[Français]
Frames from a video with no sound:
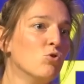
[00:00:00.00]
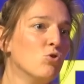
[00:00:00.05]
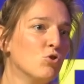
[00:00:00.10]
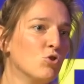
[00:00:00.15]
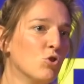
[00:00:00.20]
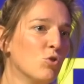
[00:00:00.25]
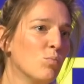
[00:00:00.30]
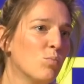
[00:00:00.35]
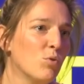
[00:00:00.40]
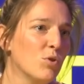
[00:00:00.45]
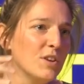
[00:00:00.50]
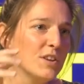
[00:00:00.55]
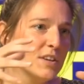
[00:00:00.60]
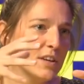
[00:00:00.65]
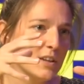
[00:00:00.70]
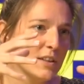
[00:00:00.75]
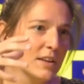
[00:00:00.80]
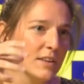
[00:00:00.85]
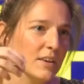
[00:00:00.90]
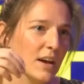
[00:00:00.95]
passage dans
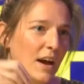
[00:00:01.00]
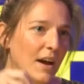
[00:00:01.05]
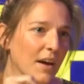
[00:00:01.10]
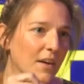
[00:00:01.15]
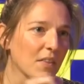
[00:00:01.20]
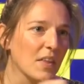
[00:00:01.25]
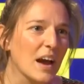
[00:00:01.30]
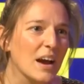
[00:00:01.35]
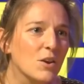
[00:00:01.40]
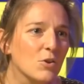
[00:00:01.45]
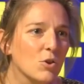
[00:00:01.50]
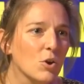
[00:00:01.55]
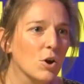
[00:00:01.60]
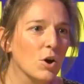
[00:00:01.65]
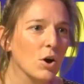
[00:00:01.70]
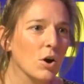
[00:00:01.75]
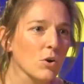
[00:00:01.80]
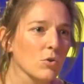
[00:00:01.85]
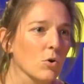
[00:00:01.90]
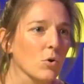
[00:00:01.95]
l'émission Backseat qui leur a
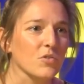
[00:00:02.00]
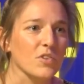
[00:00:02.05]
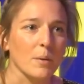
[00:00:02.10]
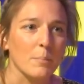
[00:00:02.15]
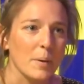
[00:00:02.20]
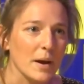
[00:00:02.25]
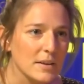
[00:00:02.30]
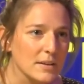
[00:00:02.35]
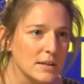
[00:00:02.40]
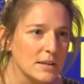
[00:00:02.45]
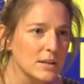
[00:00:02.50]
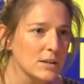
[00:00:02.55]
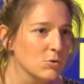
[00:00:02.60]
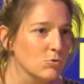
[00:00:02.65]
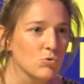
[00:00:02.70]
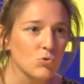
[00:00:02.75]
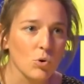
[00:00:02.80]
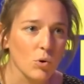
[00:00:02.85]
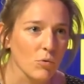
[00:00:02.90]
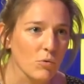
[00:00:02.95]
permis donc de faire découvrir leur
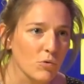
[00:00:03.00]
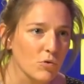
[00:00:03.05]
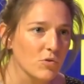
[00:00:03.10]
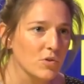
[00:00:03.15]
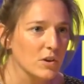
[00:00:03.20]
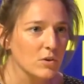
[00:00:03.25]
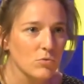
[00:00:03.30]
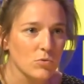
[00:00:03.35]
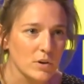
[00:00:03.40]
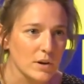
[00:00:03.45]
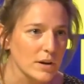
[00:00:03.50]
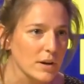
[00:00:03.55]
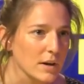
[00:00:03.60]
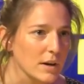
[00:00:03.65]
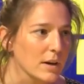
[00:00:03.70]
initiative à énormément de